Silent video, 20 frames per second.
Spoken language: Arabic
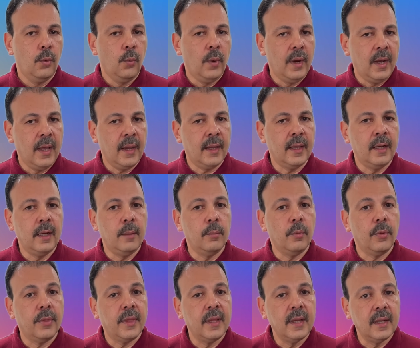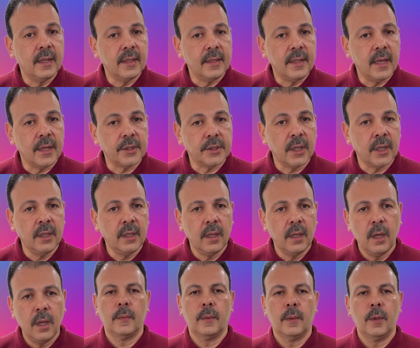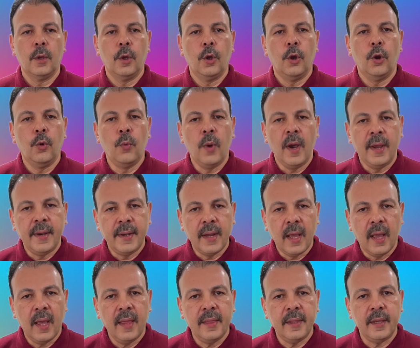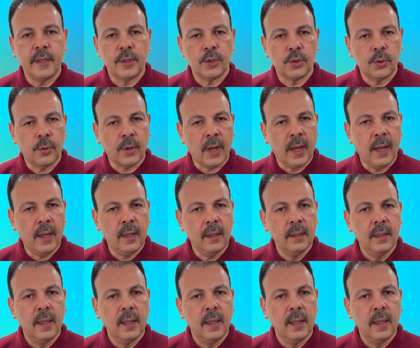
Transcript: ولكن المثير للدهشة هو أن هذه السرعة